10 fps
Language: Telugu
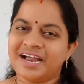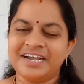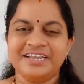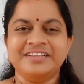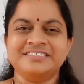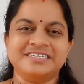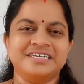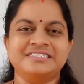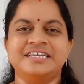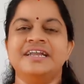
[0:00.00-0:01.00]
కంటిన్యూ
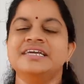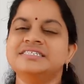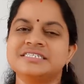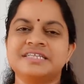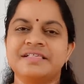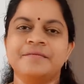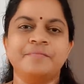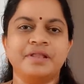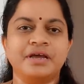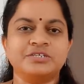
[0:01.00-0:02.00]
చేసేసేయండి జస్ట్
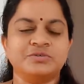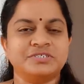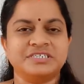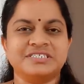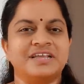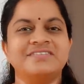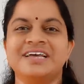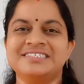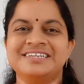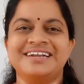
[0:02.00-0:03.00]
సింపుల్గా షూట్ చేశాను
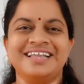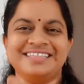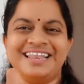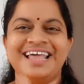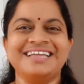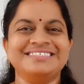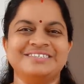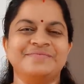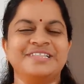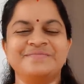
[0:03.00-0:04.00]
నచ్చినట్లయితే లైక్
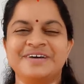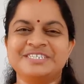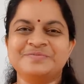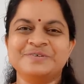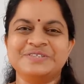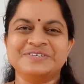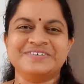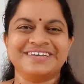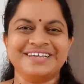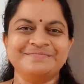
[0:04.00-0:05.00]
చేయడం మాత్రం మర్చిపోవద్దు
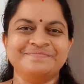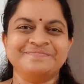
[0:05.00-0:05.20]
ఓకే